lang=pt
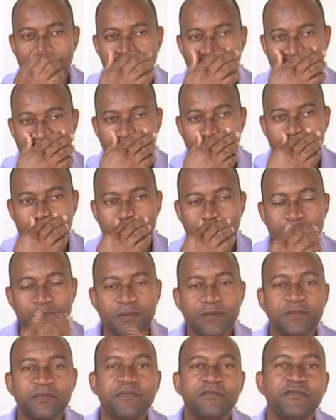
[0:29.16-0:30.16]

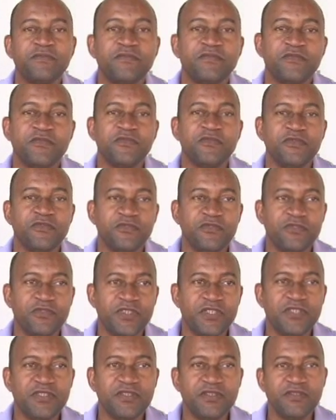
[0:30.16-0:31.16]
eu
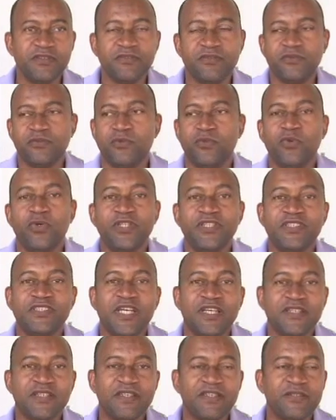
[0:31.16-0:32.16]
vim do Rio de
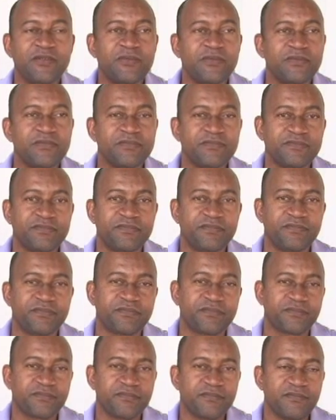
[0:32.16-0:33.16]
Janeiro
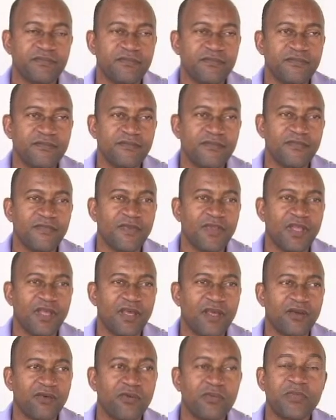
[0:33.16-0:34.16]

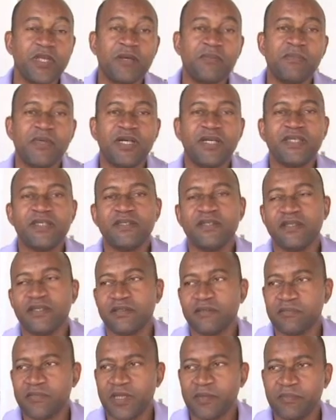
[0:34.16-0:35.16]
é, com minha mãe,
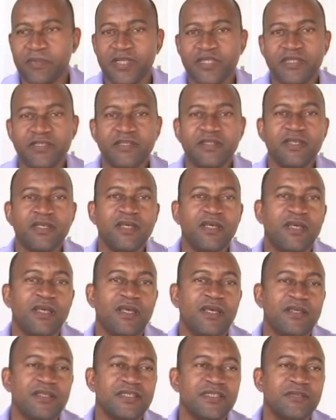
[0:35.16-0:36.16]
né? Minha mãe
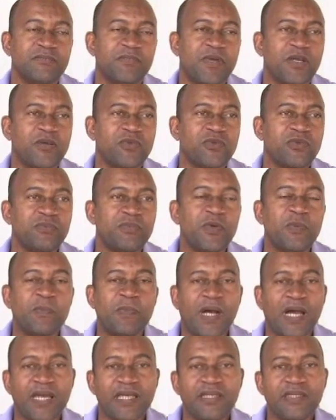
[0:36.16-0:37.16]
separou do meu
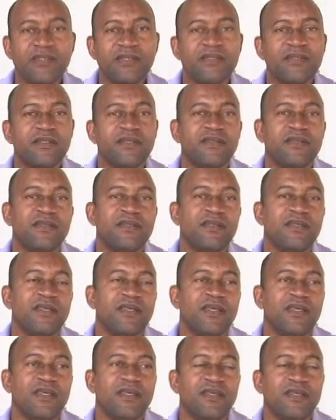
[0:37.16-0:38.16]
pai
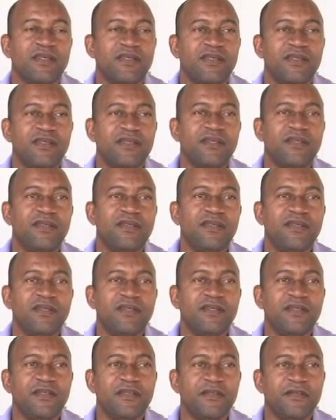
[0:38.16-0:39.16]

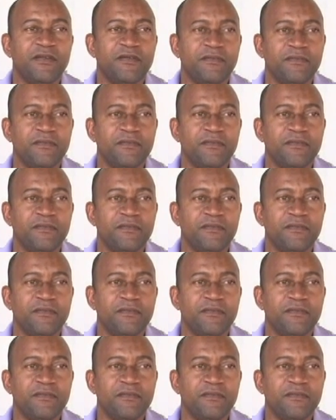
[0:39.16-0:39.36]
e